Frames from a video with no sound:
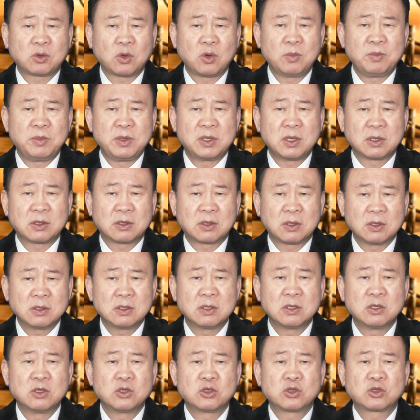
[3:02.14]
또
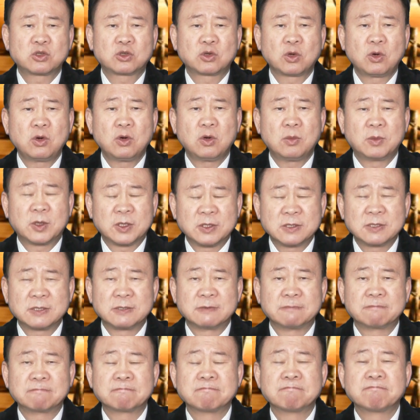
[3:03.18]
믿었던
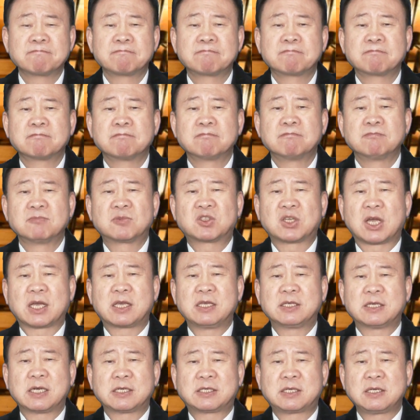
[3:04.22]
솔로몬은
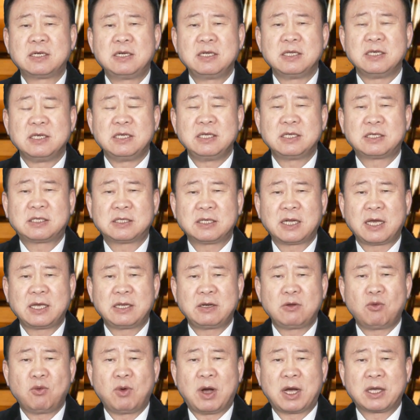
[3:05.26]
자기 자신을
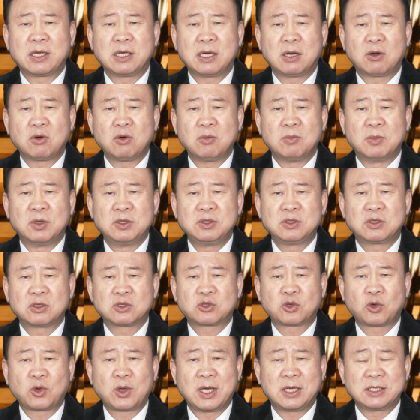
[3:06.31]
이스라엘의 왕이라고 먼저
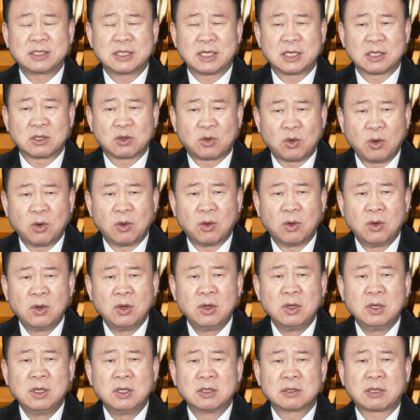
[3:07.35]
소개하지 않고
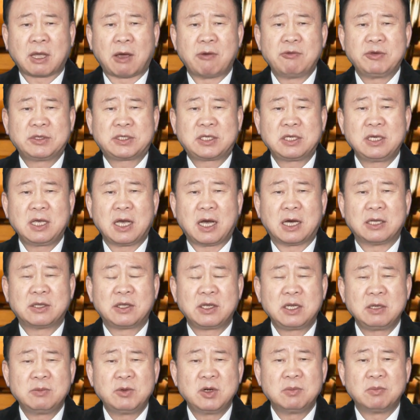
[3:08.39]
다윗의
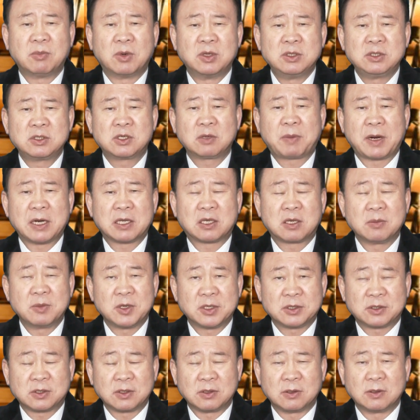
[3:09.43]
아들임을 먼저
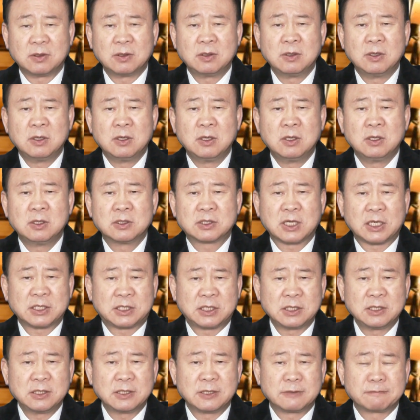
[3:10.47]
밝히면서
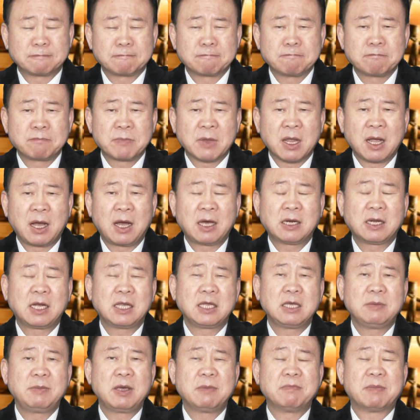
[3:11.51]
자신은
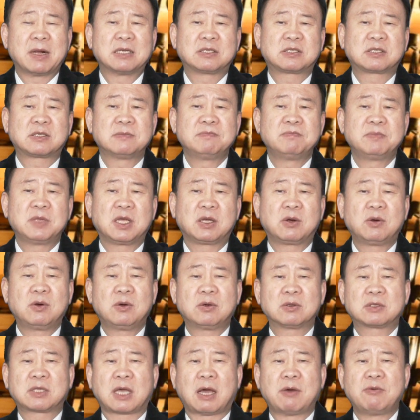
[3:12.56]
하나님의
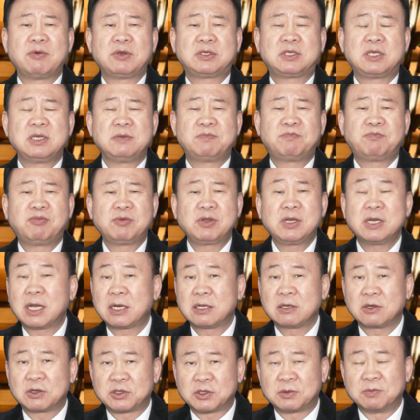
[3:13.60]
말씀대로 다윗의
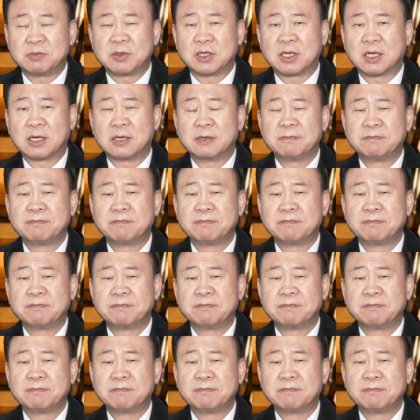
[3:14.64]
뿌리라는 것입니다.